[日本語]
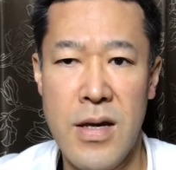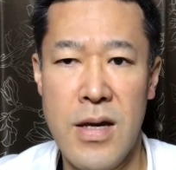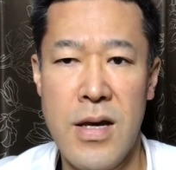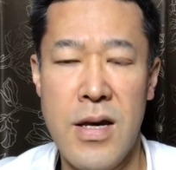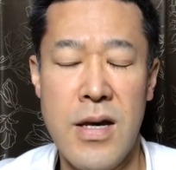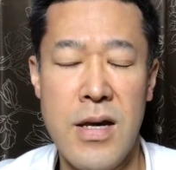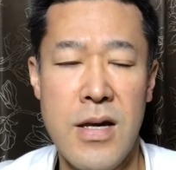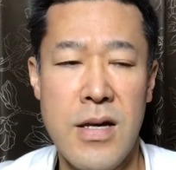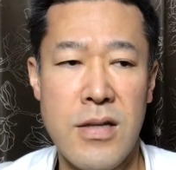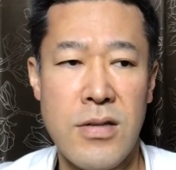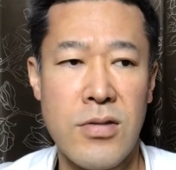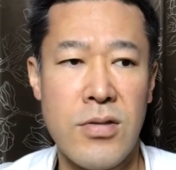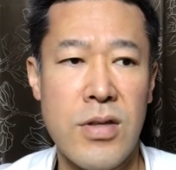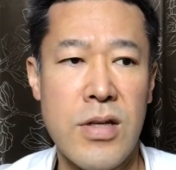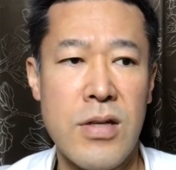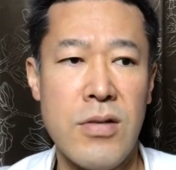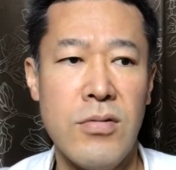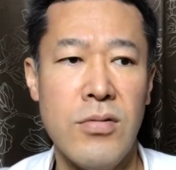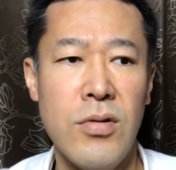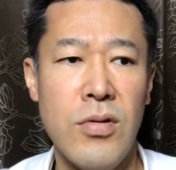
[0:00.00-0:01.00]
え
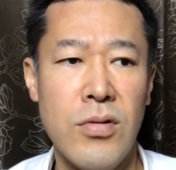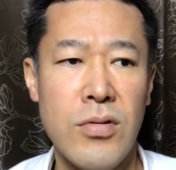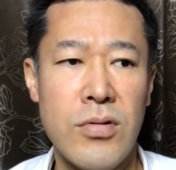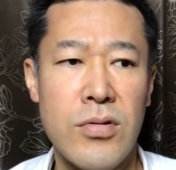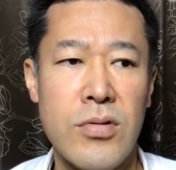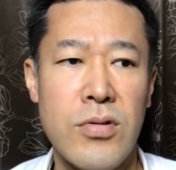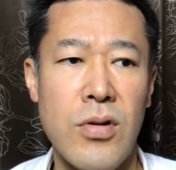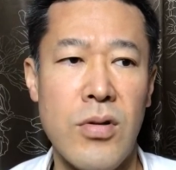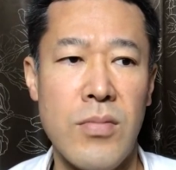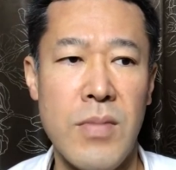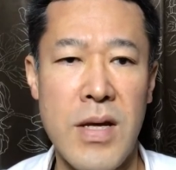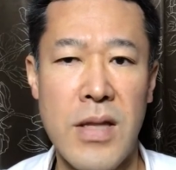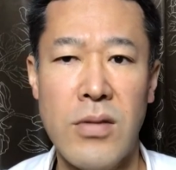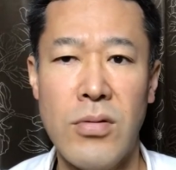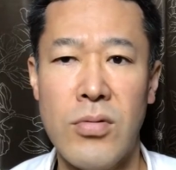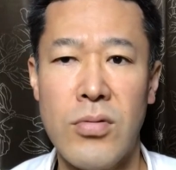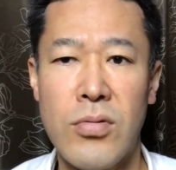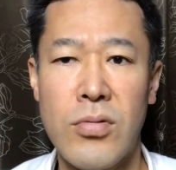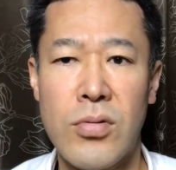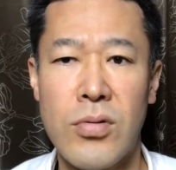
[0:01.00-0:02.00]
スキルの証明
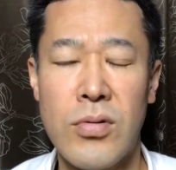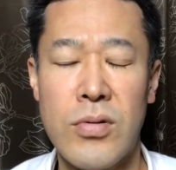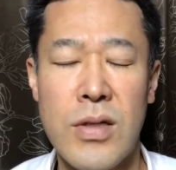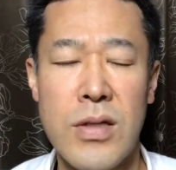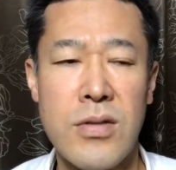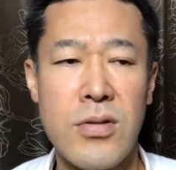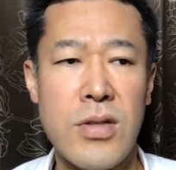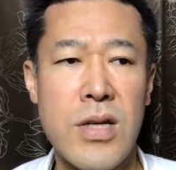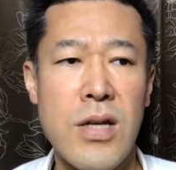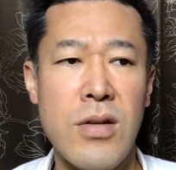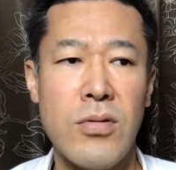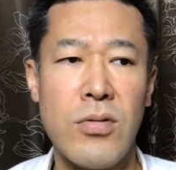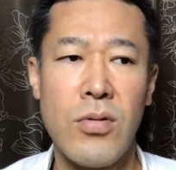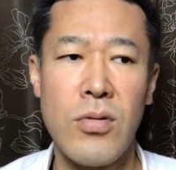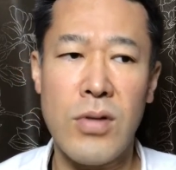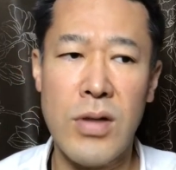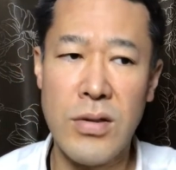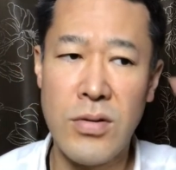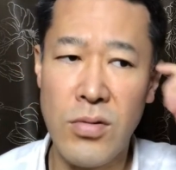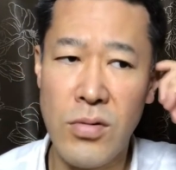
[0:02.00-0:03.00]
ということで、ね、スキルとい
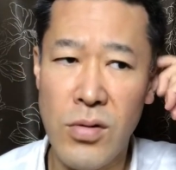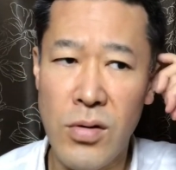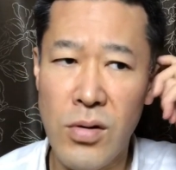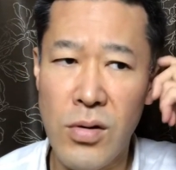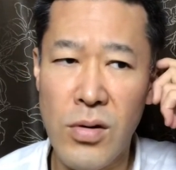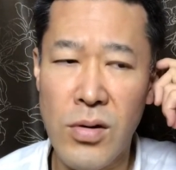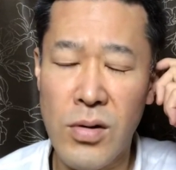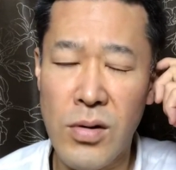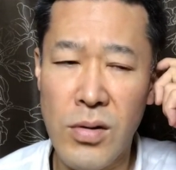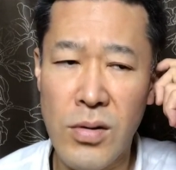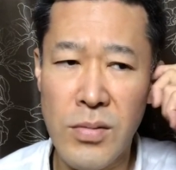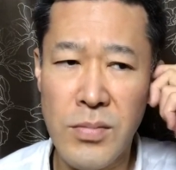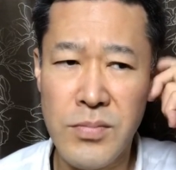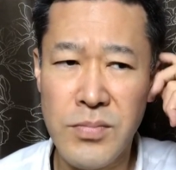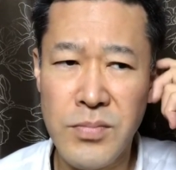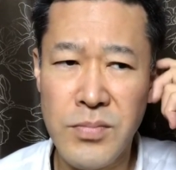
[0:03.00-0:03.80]
うかその